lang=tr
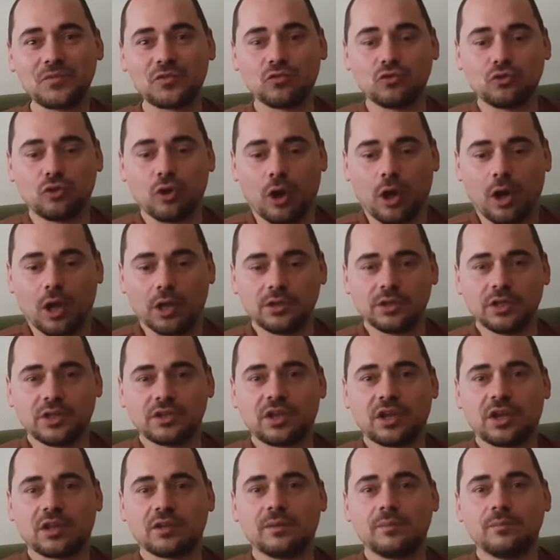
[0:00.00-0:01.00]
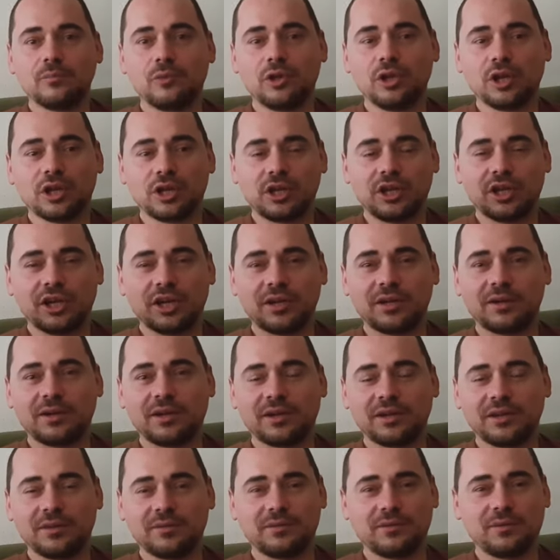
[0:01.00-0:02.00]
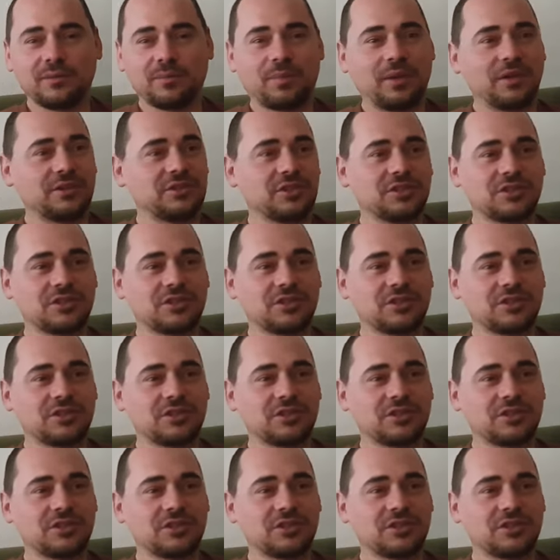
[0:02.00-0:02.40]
Çünkü anlatan adam böyle 40-45